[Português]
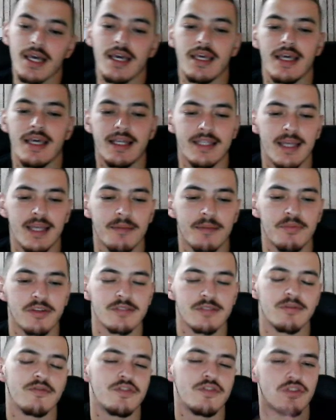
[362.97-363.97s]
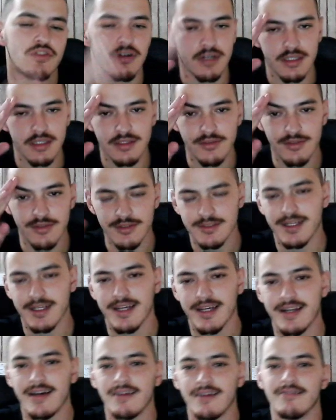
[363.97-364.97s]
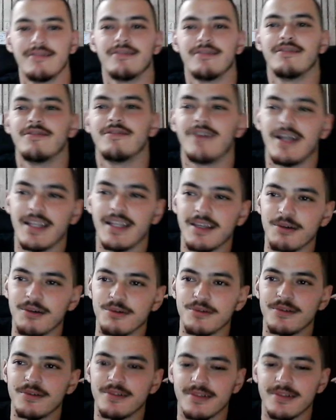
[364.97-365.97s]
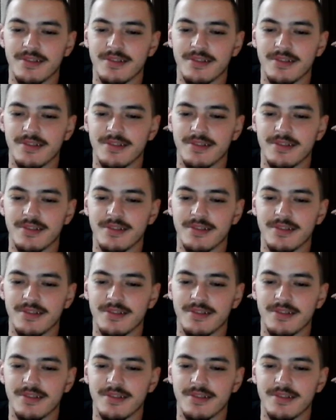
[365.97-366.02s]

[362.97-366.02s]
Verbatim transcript: e até a próxima videoaula aqui do nosso canal. Valeu!